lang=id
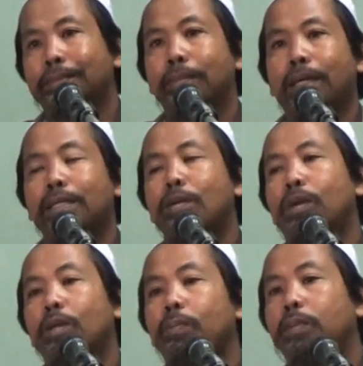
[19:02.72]
Makanya
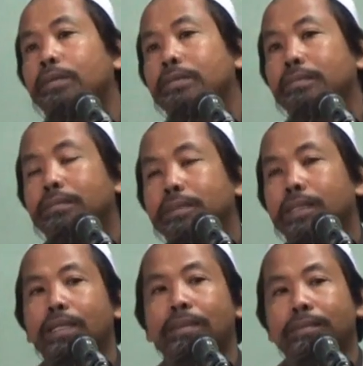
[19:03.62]
walaupun
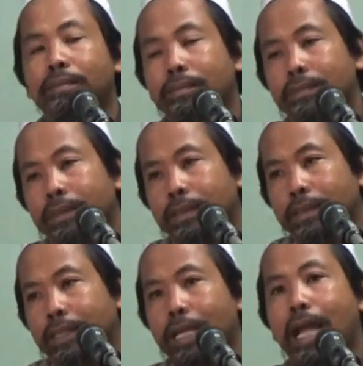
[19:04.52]

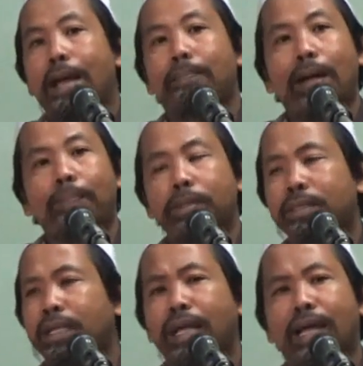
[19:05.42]
kena apapun
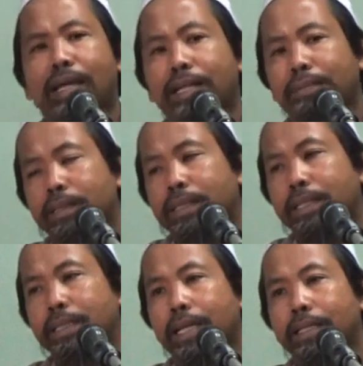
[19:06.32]
ya nggak akan
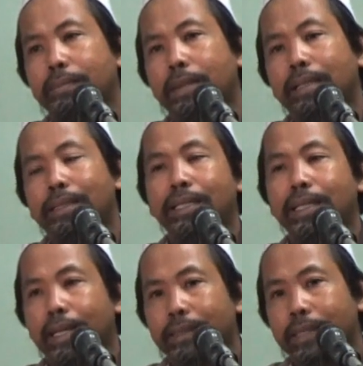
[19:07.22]
menjadikan
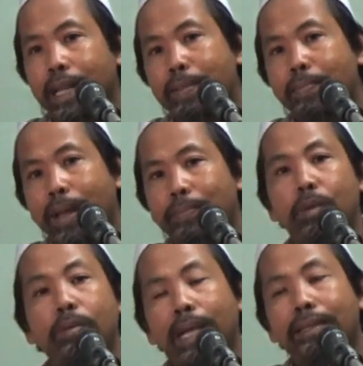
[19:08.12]
kematian. Kenapa?
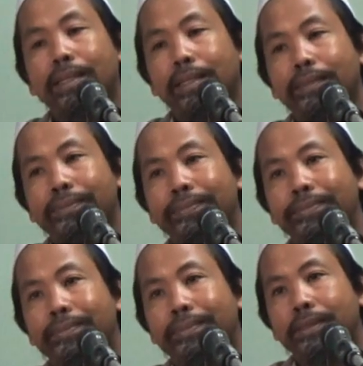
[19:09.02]
Belum mati.
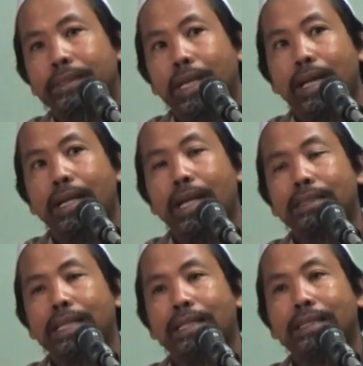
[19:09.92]

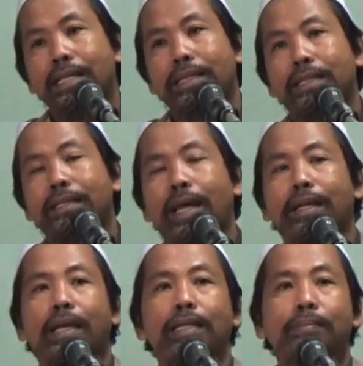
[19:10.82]
Karena catatan
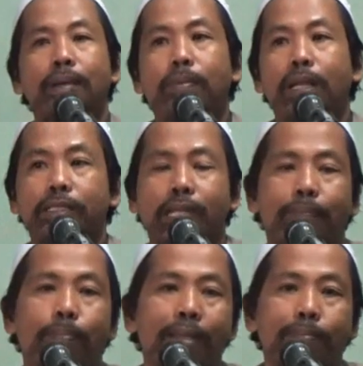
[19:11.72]
tanggal 15
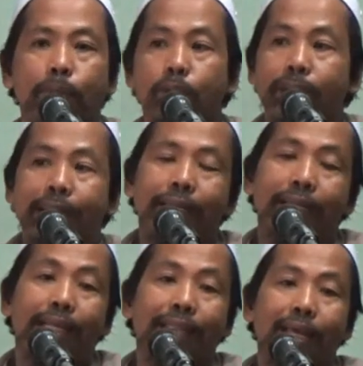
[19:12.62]
Syaban belum ada
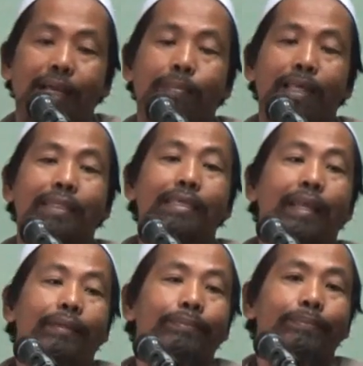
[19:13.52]
data
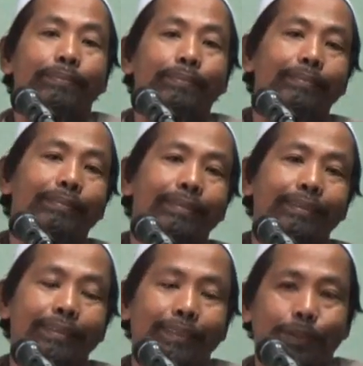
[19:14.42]
kematian.
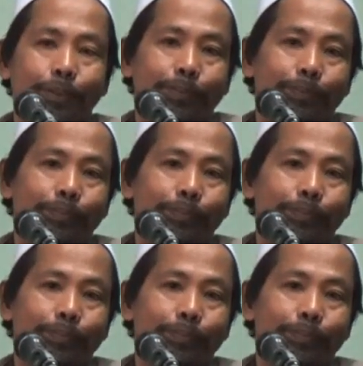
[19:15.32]
Itu.